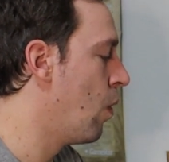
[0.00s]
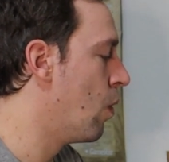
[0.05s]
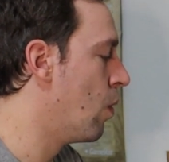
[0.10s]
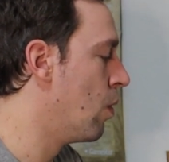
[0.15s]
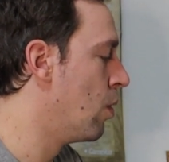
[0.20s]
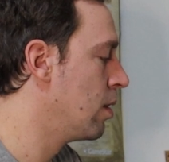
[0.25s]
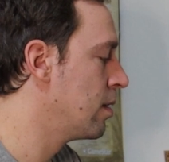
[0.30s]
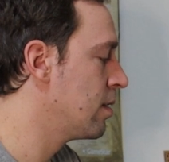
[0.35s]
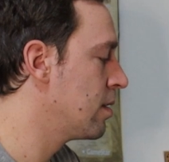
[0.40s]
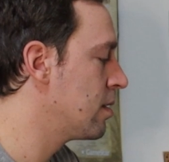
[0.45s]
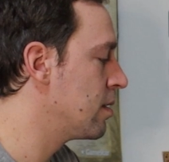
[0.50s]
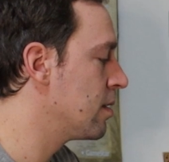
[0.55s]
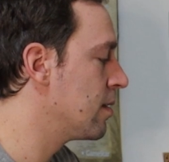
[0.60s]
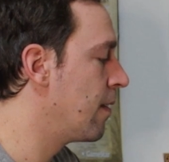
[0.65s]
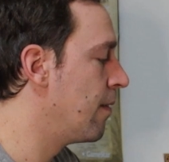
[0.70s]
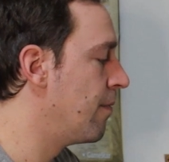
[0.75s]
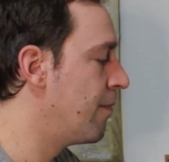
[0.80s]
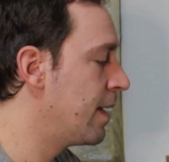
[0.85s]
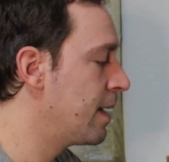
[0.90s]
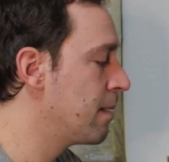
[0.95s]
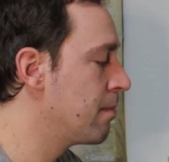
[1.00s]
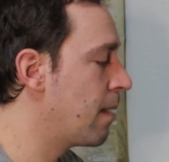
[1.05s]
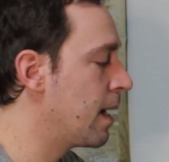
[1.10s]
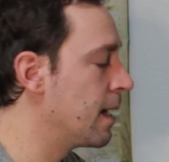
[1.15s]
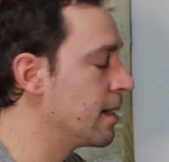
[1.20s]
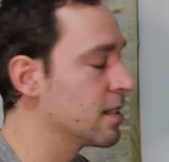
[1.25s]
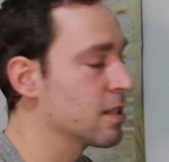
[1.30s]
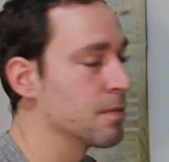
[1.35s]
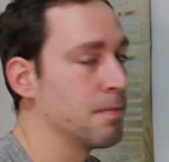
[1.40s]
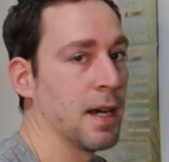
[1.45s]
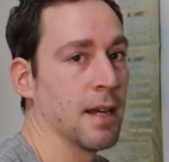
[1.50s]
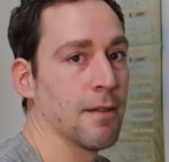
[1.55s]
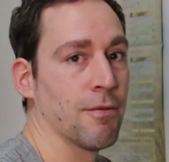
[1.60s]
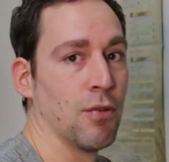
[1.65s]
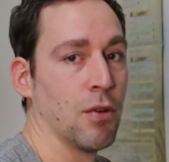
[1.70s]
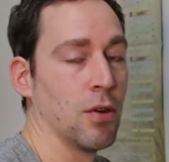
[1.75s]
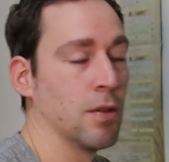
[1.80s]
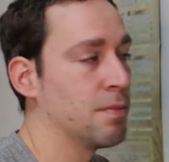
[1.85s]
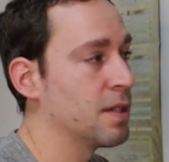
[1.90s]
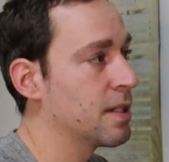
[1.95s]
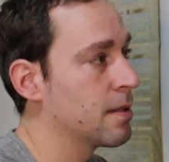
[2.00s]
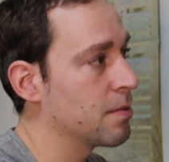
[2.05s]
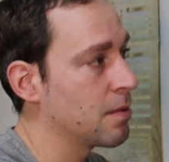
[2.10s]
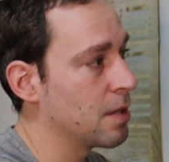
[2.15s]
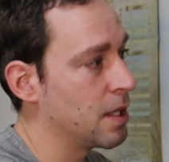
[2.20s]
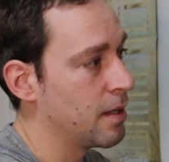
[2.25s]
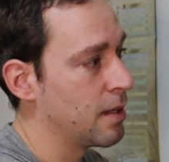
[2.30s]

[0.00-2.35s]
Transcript: Und wenn mein Smartphone mit äh,